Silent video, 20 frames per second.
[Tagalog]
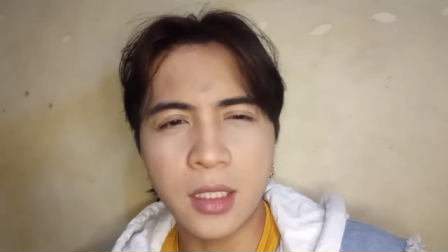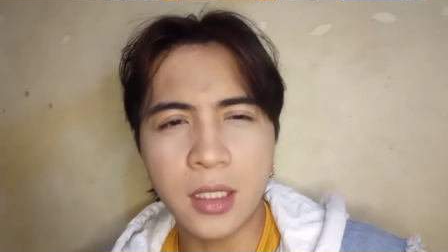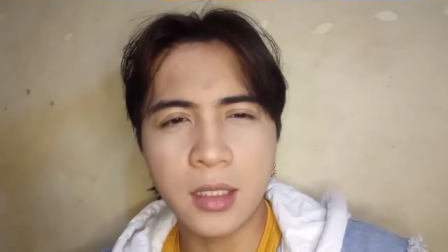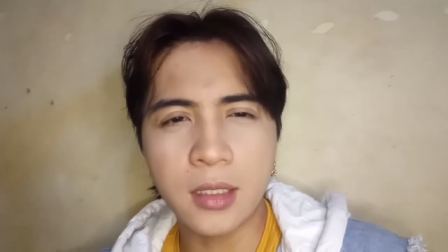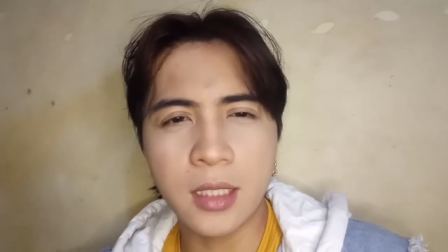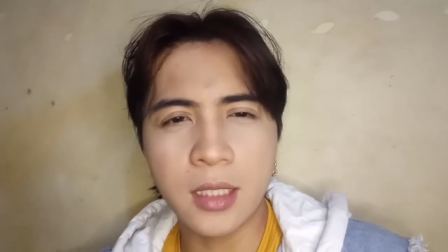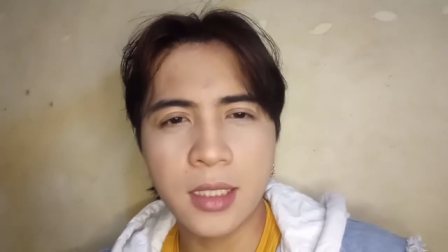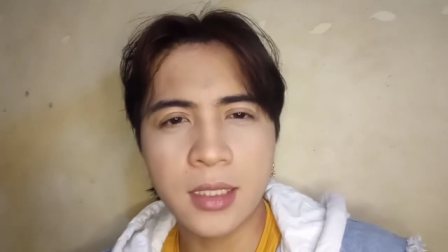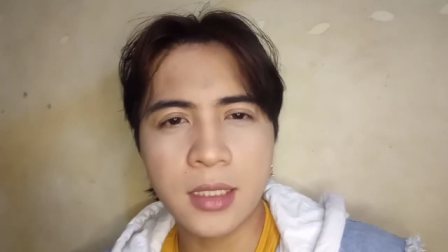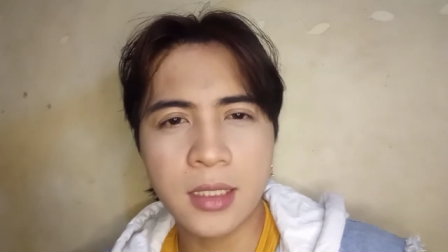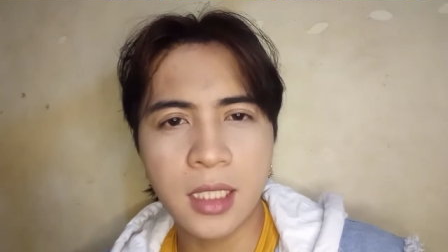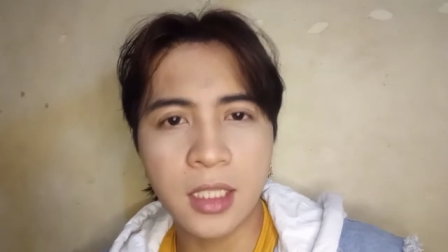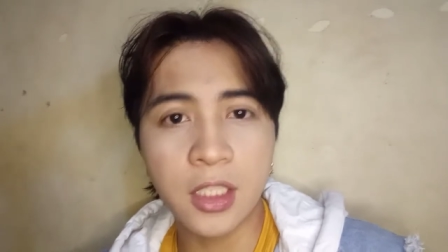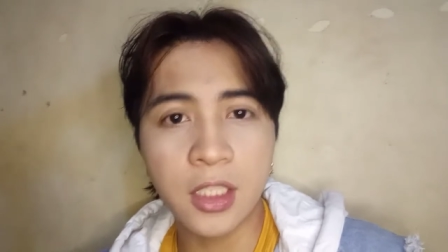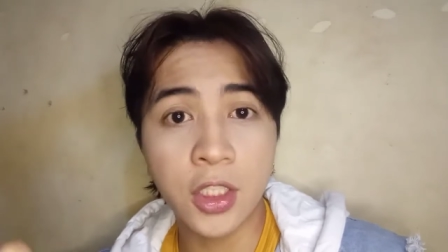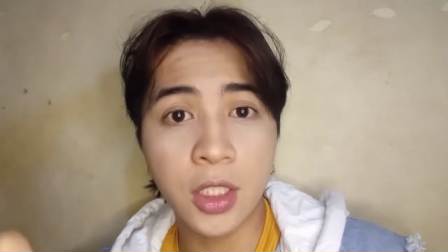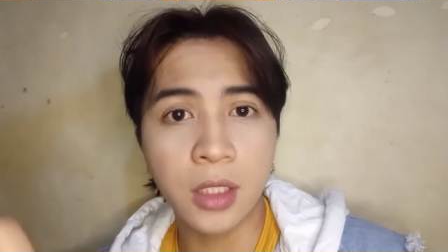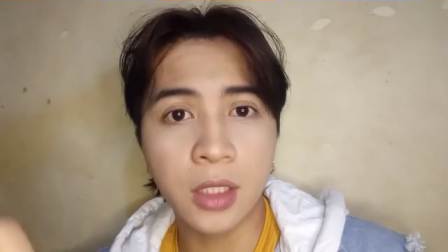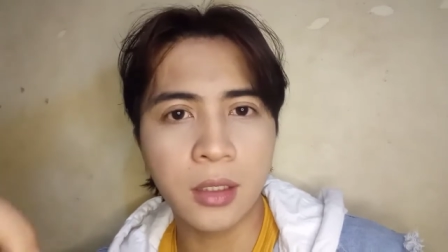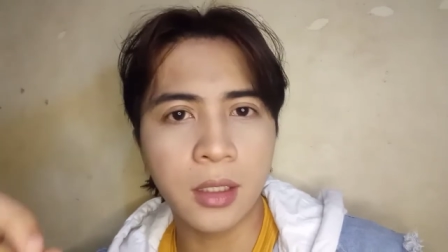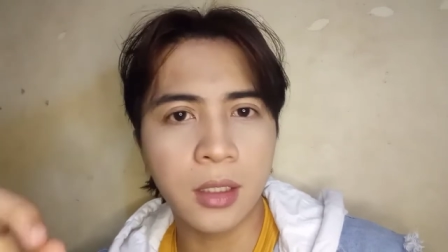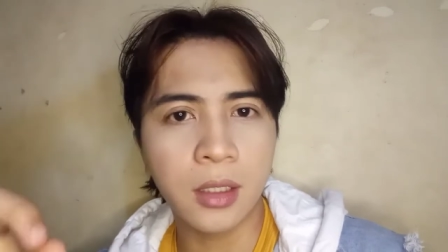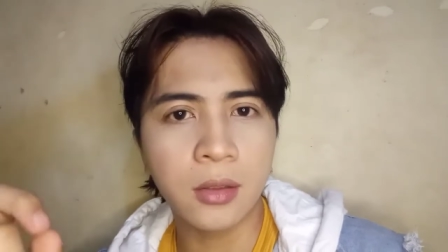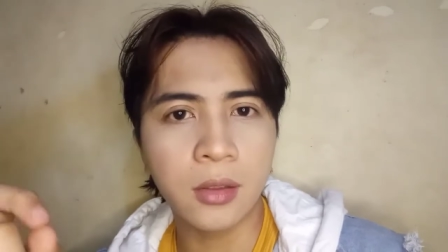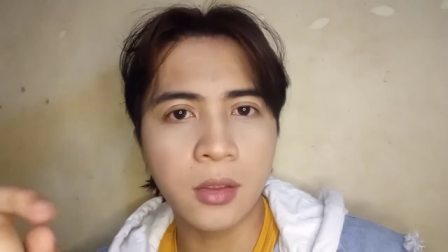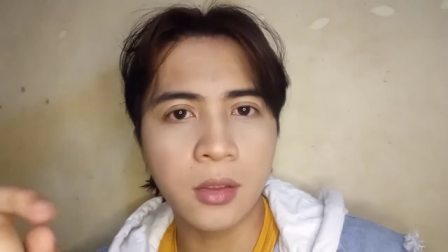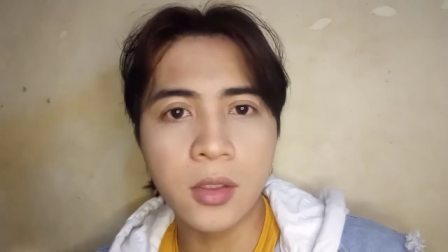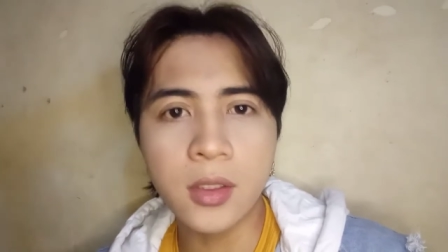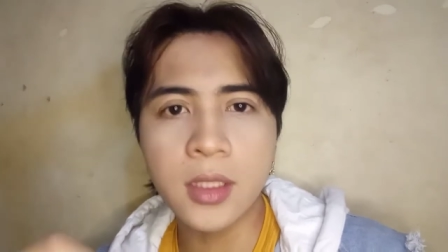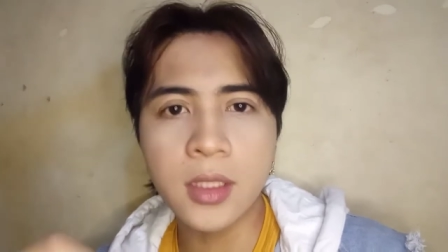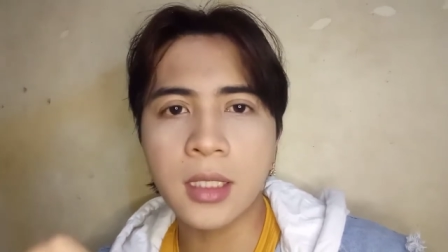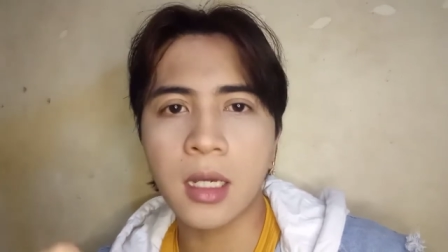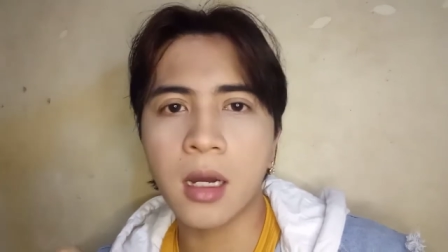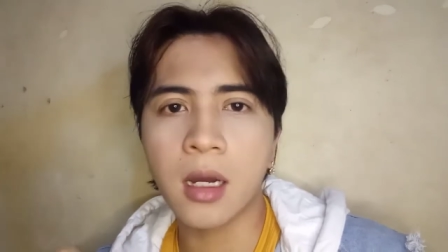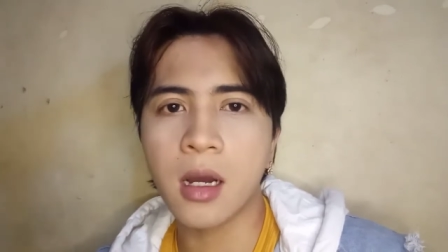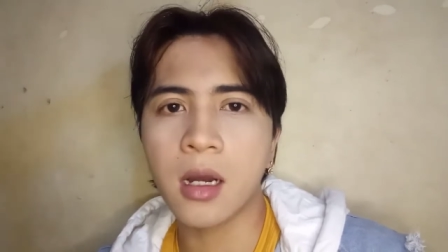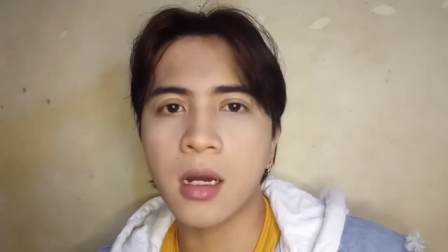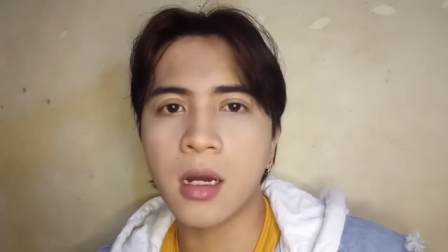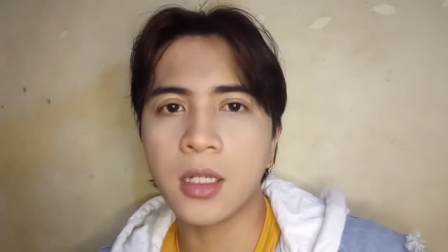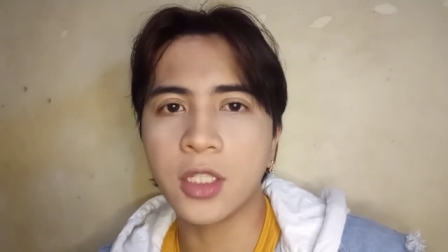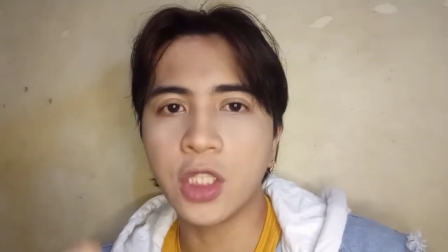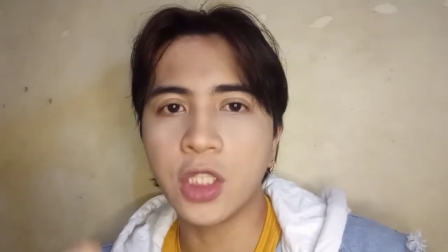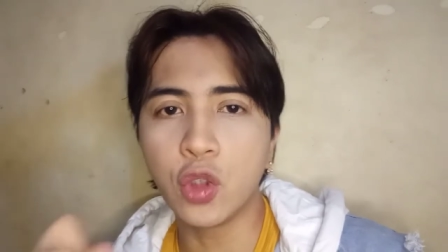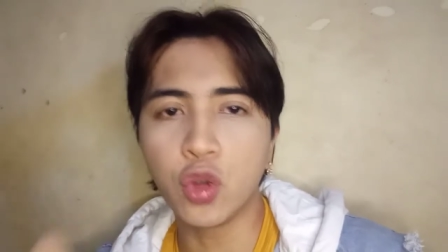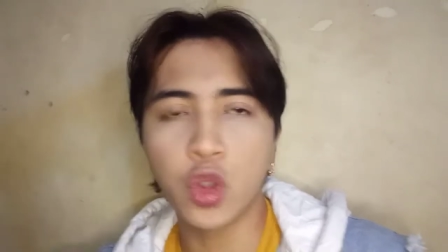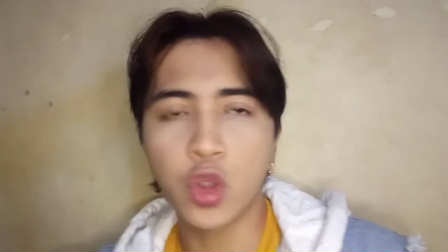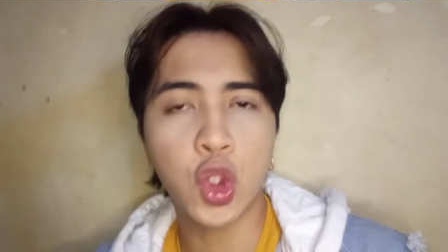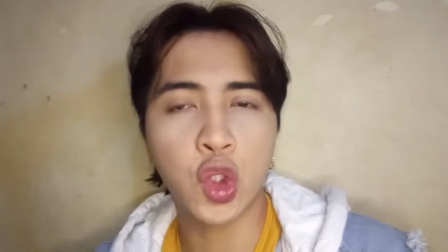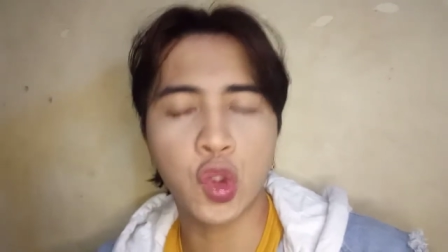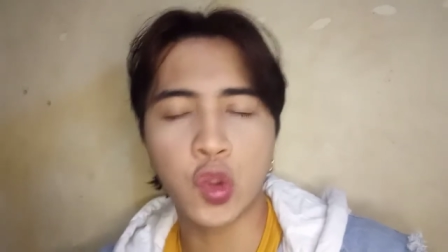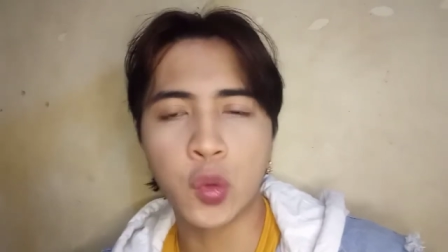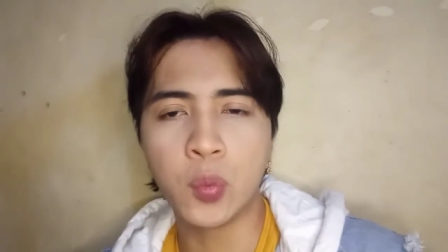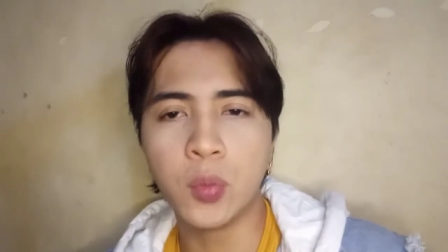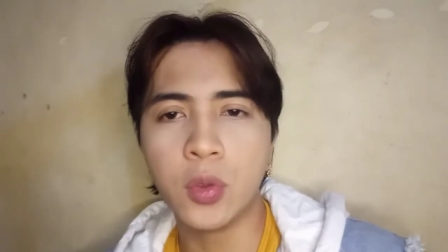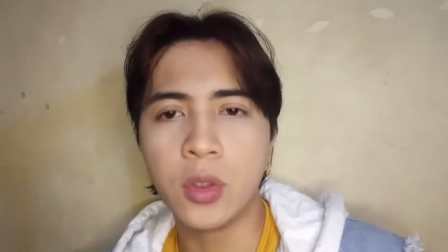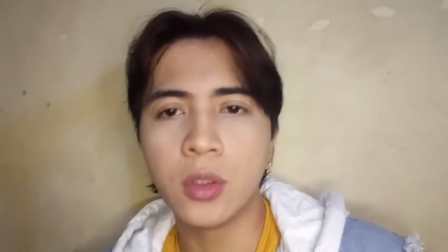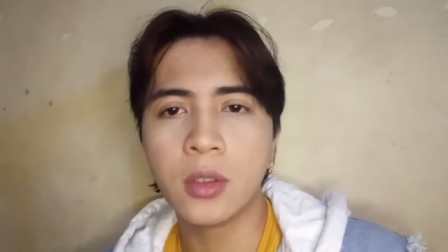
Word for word: willingness na i-share ito sa YouTube.